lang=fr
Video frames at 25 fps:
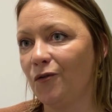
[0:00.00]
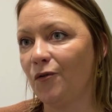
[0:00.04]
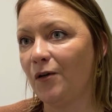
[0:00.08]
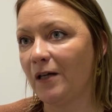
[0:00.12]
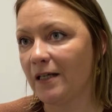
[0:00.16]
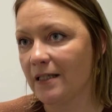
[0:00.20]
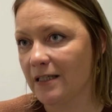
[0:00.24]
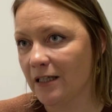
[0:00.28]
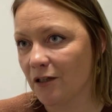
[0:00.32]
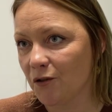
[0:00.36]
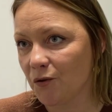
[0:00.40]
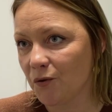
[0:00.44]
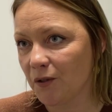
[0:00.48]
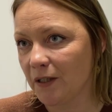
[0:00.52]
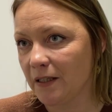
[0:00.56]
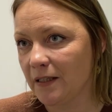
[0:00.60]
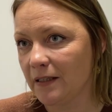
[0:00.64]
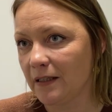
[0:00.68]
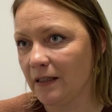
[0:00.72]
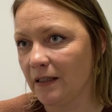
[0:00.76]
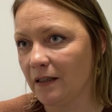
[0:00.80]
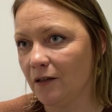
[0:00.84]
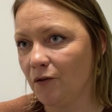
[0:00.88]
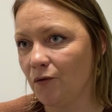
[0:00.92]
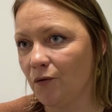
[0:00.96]
de la
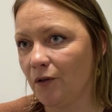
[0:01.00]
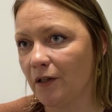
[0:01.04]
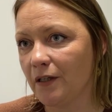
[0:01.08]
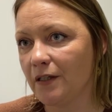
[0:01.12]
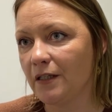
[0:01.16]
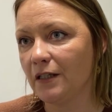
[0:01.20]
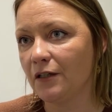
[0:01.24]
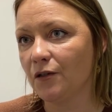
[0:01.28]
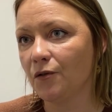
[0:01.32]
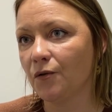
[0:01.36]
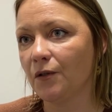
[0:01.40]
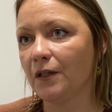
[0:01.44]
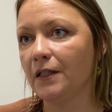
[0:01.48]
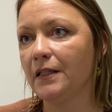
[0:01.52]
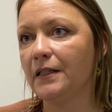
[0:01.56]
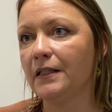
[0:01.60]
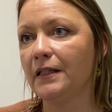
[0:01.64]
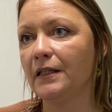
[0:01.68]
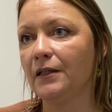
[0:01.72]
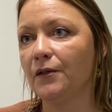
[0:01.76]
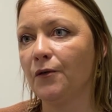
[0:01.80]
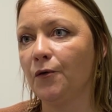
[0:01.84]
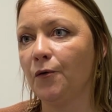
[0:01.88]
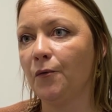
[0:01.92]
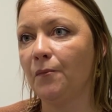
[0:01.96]
sécurité, de la
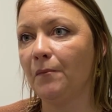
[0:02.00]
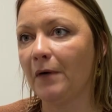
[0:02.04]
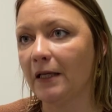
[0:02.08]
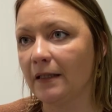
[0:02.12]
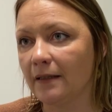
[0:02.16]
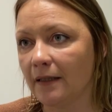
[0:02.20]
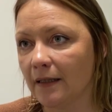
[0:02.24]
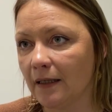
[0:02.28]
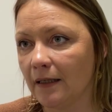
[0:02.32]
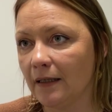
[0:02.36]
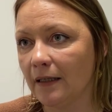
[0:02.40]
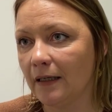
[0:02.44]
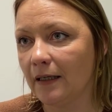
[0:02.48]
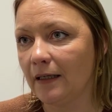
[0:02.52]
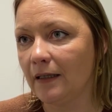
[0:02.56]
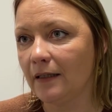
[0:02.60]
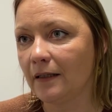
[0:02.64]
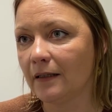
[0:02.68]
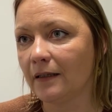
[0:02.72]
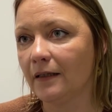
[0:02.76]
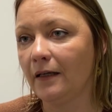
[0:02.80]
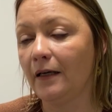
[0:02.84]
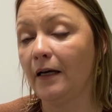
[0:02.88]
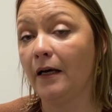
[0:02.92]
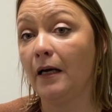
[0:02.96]
sécurité
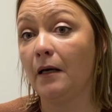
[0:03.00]
matérielle,